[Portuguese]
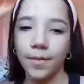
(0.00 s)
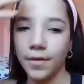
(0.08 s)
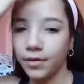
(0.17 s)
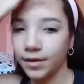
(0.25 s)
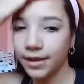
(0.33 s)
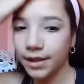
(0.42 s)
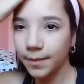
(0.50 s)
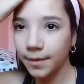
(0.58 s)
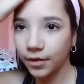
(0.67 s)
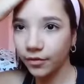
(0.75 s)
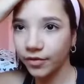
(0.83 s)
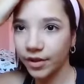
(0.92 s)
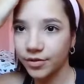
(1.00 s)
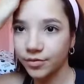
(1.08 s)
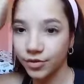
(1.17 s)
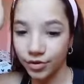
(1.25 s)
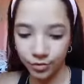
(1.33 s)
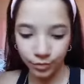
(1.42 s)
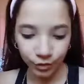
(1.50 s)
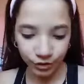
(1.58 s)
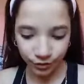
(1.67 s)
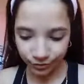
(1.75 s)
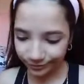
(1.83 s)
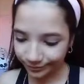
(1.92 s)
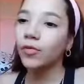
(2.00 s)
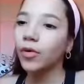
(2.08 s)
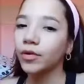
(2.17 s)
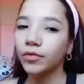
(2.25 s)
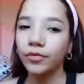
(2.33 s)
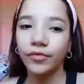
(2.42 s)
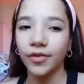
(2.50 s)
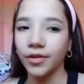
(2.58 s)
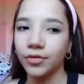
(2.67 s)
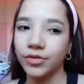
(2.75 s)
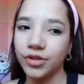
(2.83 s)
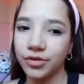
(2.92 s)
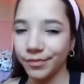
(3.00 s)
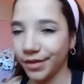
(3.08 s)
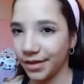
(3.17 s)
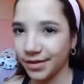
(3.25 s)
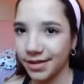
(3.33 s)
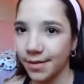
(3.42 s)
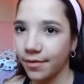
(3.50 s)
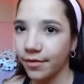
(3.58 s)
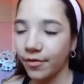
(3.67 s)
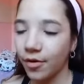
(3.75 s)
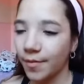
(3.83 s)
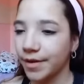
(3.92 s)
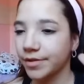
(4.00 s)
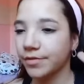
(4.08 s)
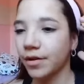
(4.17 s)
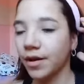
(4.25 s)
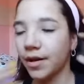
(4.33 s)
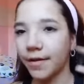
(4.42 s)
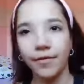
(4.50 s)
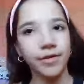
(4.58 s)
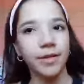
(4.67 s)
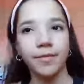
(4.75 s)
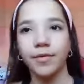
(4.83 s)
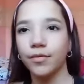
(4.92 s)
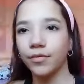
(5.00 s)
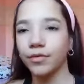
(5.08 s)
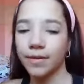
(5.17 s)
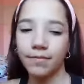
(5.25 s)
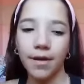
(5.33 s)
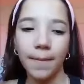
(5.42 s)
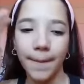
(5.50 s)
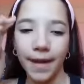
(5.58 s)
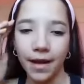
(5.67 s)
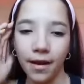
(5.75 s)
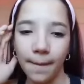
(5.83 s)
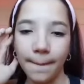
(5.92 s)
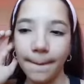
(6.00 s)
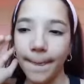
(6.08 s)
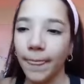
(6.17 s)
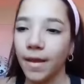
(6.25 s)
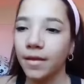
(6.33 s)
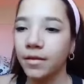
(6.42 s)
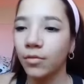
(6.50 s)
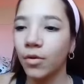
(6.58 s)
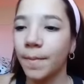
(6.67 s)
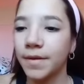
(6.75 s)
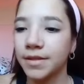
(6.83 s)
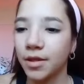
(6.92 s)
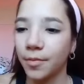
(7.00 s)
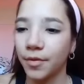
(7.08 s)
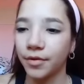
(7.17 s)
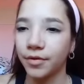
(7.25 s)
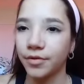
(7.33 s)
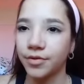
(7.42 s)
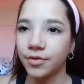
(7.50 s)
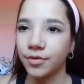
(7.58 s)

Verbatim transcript: o cabelo aqui, né, pra não ficar sujando muito. Quando foi hoje de manhã, eu sempre começo a... Eu sempre cuido da minha pele. Então, eu passei o protetor